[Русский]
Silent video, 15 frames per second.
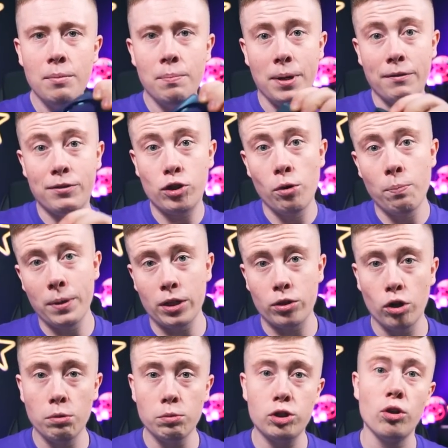При всем при
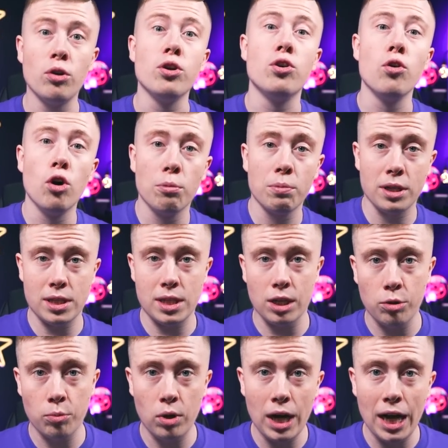том, что емкость
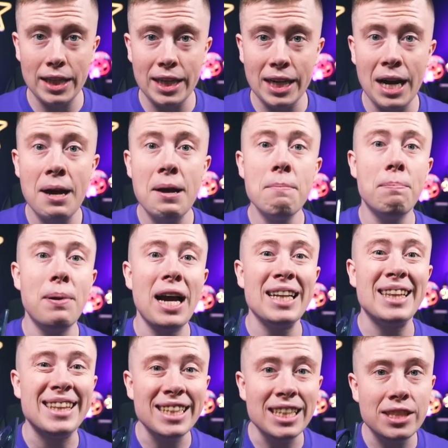аккумулятора
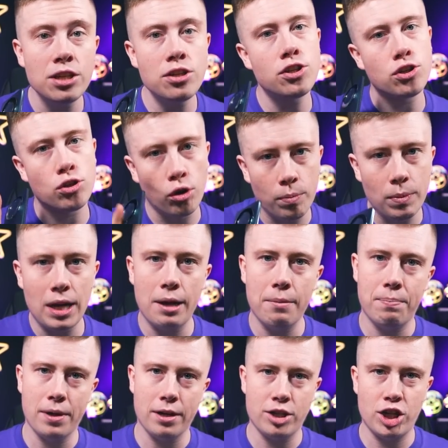5100
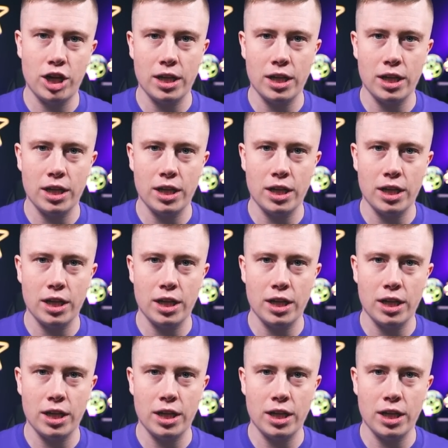мАч.